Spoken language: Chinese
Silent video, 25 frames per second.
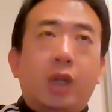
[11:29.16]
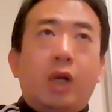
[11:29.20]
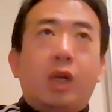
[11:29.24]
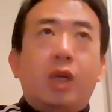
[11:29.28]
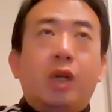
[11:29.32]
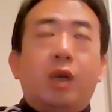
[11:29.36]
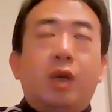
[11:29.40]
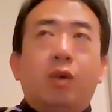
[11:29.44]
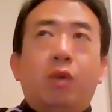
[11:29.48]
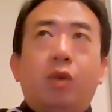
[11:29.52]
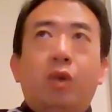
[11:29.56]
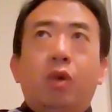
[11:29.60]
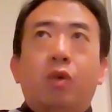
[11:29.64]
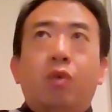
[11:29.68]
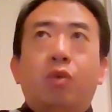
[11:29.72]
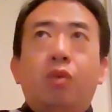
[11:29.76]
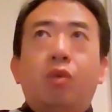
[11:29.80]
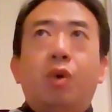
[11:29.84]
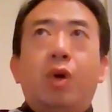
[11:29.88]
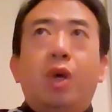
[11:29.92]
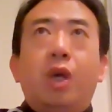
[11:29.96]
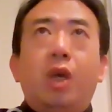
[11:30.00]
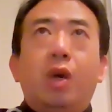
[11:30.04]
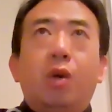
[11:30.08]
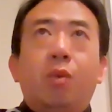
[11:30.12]
当然，纽
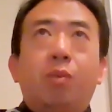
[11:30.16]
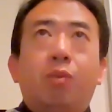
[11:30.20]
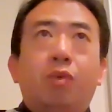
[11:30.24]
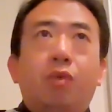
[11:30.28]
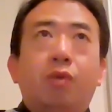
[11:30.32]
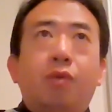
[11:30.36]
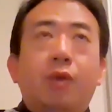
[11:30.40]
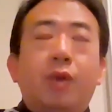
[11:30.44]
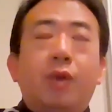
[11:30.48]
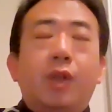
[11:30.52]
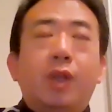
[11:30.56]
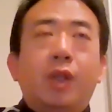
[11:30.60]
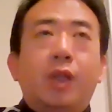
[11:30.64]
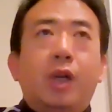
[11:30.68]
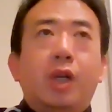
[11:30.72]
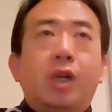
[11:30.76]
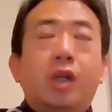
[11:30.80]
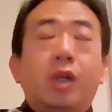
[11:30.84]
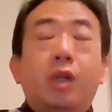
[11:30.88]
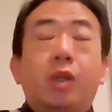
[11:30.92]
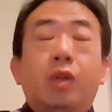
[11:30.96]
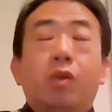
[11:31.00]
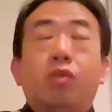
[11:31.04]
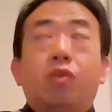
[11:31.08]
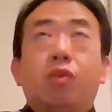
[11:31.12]
约也有部分，但
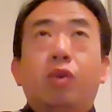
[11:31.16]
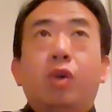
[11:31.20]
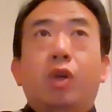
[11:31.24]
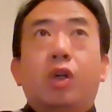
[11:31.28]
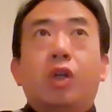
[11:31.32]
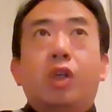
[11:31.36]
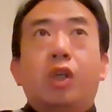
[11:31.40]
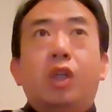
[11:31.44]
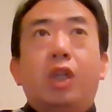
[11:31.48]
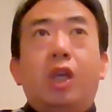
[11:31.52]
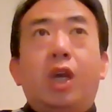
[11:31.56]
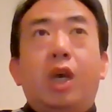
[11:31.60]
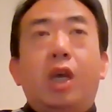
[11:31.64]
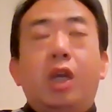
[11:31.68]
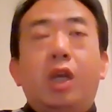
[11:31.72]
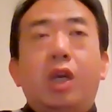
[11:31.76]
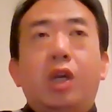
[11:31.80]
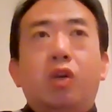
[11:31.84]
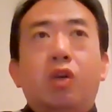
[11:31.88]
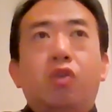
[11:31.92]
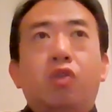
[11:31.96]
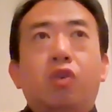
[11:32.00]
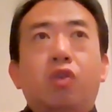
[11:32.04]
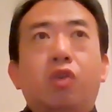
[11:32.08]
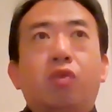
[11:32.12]
是主要是电
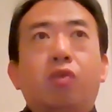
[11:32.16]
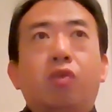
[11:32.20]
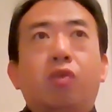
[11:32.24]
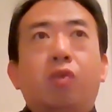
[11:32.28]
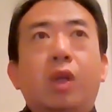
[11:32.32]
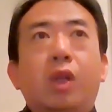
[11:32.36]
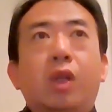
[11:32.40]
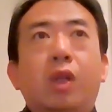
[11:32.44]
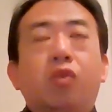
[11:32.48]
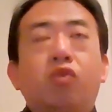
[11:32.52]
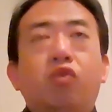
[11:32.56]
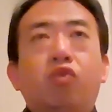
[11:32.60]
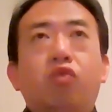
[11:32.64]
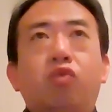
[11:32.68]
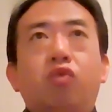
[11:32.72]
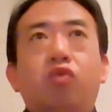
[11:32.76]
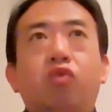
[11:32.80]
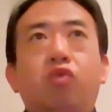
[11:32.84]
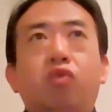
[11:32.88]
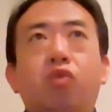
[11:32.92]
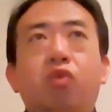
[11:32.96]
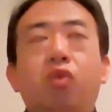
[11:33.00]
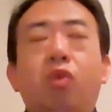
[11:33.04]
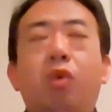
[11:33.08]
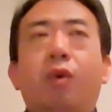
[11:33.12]
影制作输
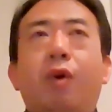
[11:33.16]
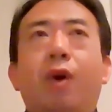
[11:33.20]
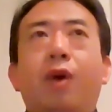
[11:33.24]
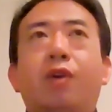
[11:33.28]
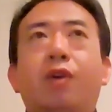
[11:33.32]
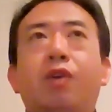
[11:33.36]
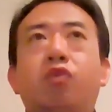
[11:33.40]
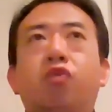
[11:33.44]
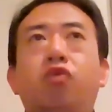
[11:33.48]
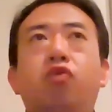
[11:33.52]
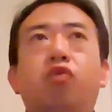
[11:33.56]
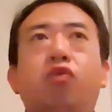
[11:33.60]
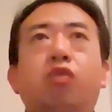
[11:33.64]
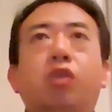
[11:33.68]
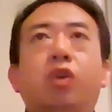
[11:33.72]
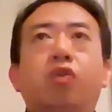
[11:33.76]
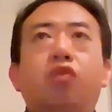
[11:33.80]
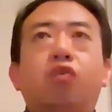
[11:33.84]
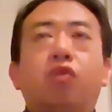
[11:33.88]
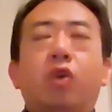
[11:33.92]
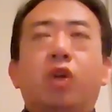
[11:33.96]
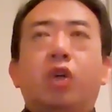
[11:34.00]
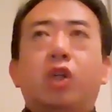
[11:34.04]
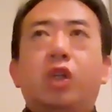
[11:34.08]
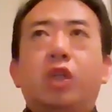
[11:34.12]
出对外输出的
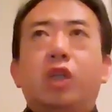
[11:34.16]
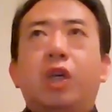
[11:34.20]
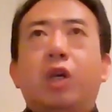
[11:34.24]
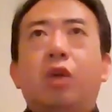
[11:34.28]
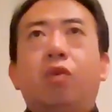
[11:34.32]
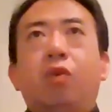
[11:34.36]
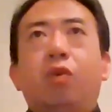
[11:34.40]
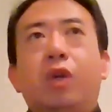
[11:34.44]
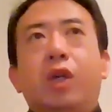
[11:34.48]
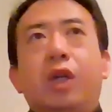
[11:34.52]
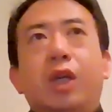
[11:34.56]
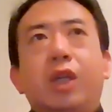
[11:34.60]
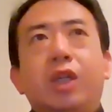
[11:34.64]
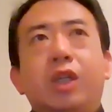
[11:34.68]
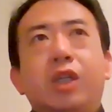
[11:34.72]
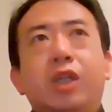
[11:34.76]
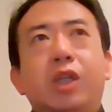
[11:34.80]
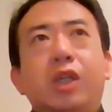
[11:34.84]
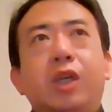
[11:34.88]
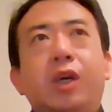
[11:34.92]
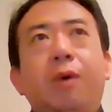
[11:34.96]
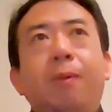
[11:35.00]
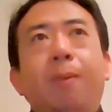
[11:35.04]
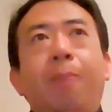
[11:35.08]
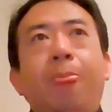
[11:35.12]
主要是在洛杉
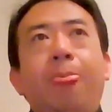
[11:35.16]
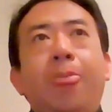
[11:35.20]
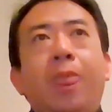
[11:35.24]
矶。